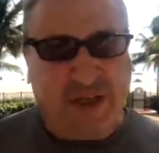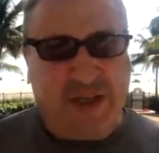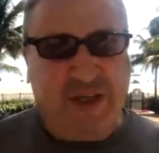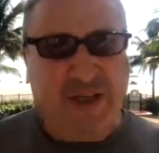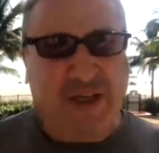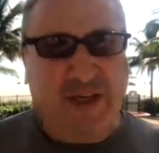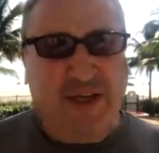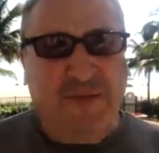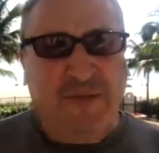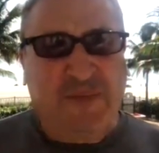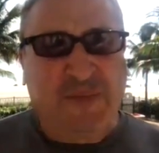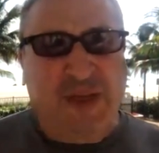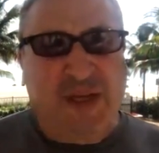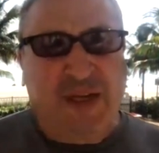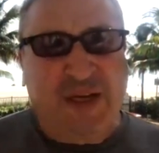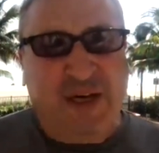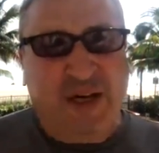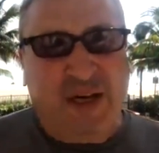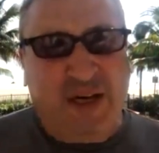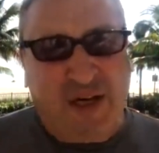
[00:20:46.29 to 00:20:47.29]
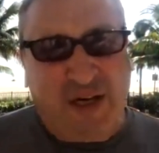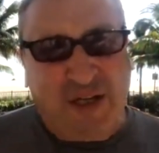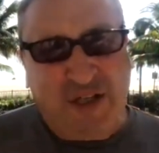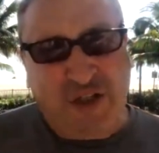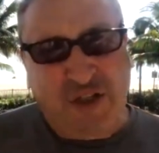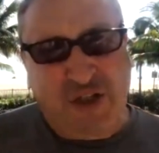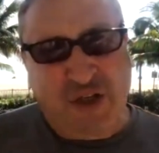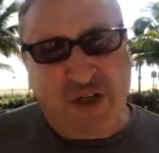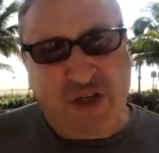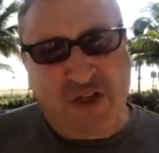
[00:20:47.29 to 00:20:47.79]
дело а,
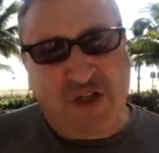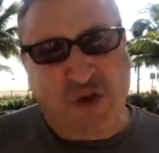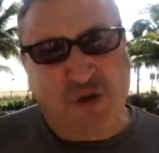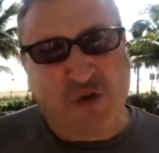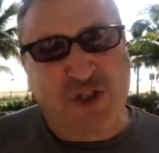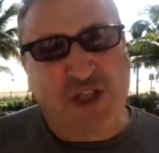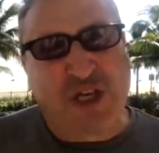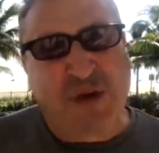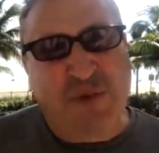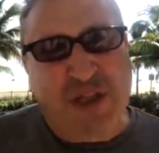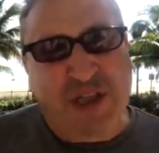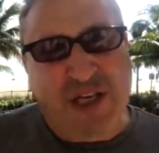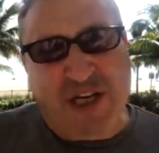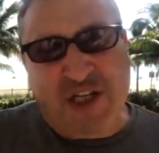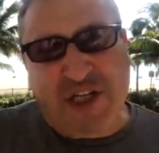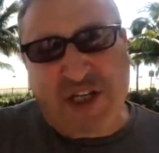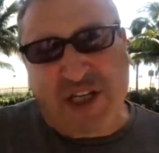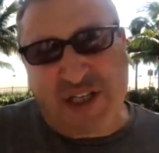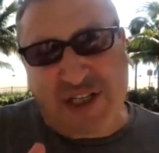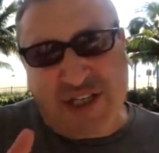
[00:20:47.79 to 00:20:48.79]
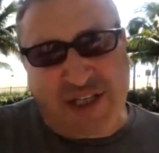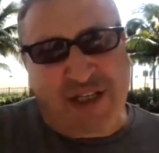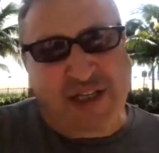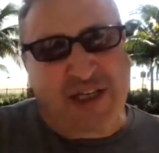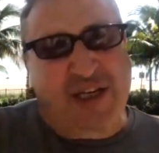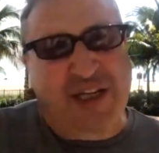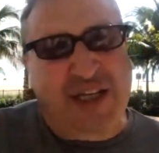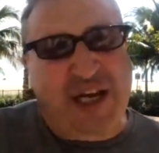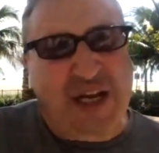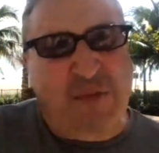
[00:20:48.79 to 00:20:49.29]
Причем с, обе... с русскими, даже если
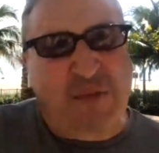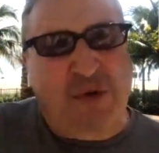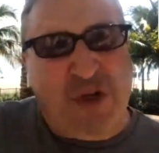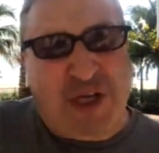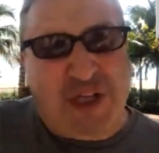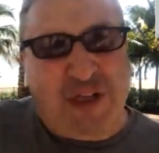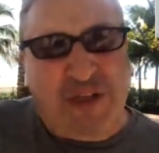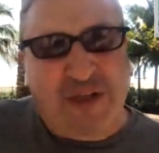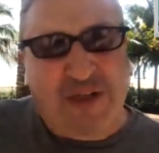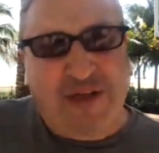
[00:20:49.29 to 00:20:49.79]
ты когда-нибудь